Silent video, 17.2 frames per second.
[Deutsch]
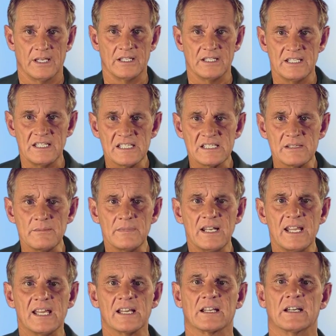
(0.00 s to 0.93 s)
In diesem
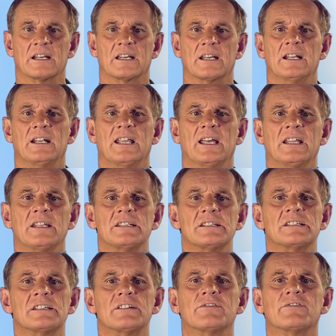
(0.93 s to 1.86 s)
Lehrgang
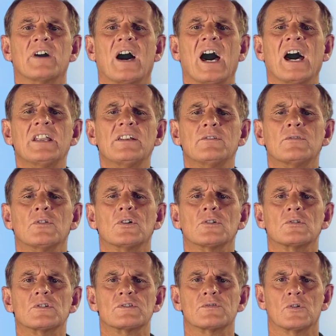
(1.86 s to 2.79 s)
erlernen Sie
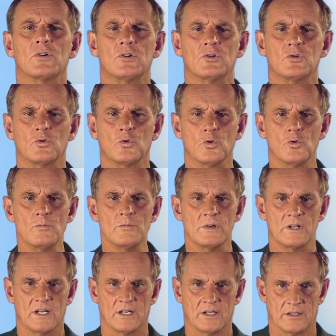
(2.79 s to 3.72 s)
verantwortungsvollen
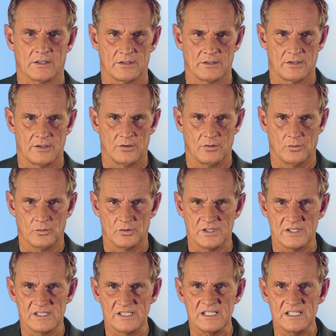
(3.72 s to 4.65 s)
Umgang und die